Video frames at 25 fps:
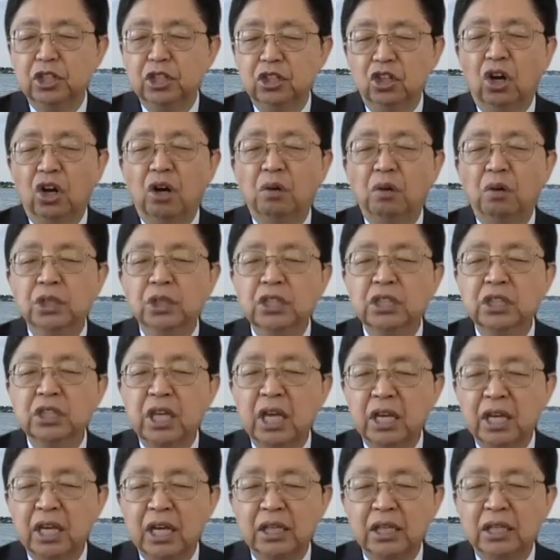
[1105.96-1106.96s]
너무
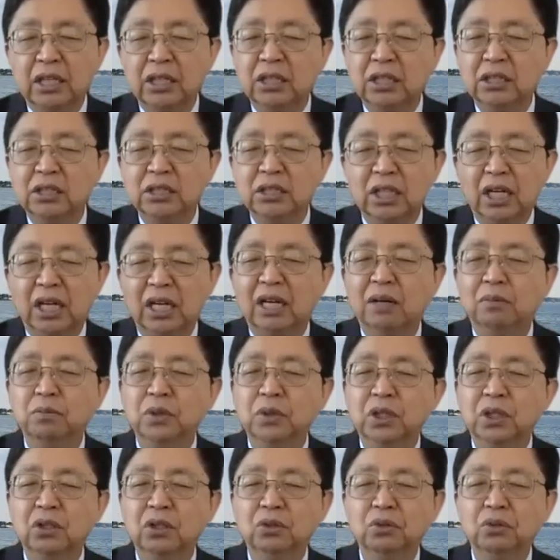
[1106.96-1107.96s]
늦게 깨닫는
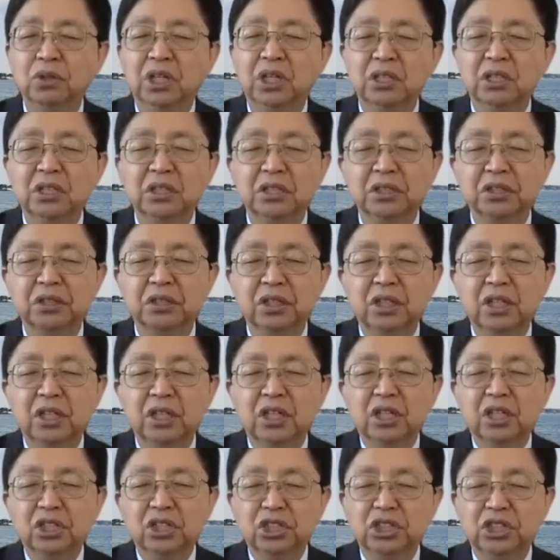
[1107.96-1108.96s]
사람들을 위해서
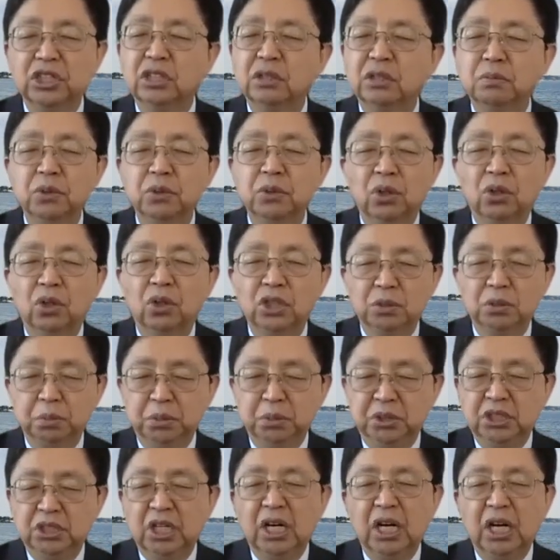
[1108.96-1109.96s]
지금도
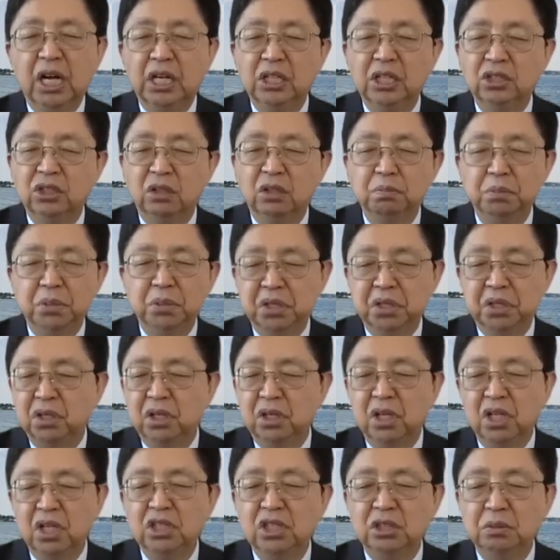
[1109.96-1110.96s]
십자가에서 피를
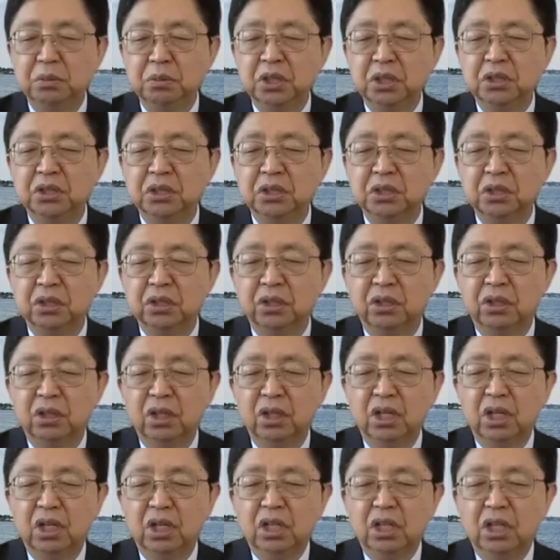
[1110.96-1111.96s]
흘리시면서
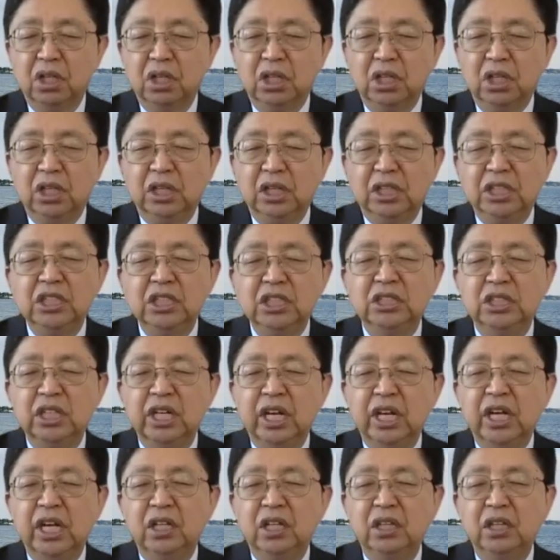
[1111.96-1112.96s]

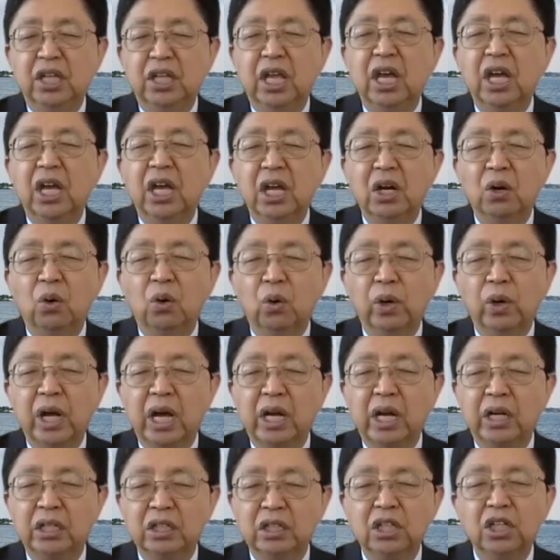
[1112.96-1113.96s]
이제 내게로
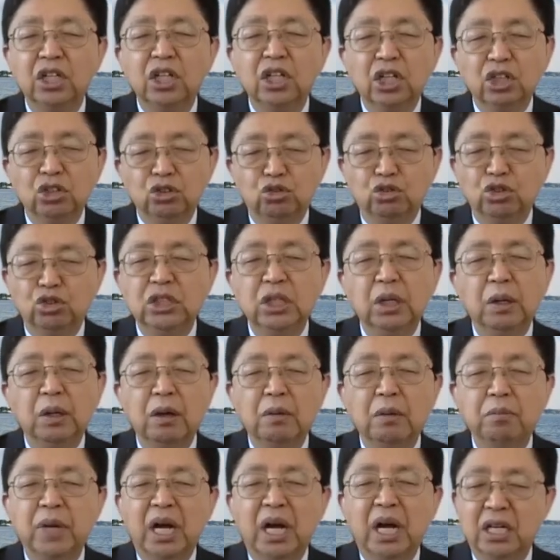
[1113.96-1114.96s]
오라는
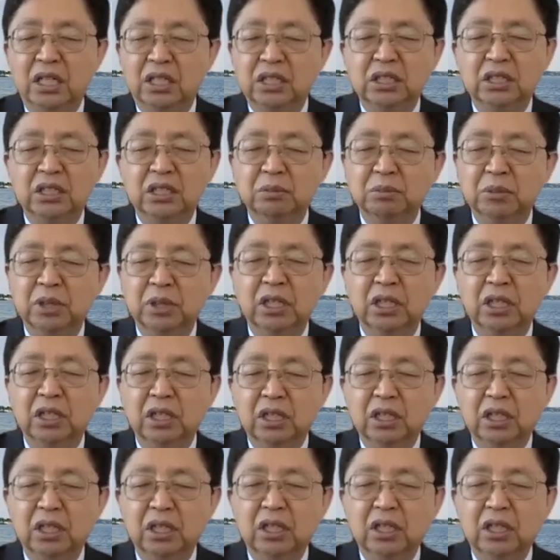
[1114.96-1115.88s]
주님의 말씀을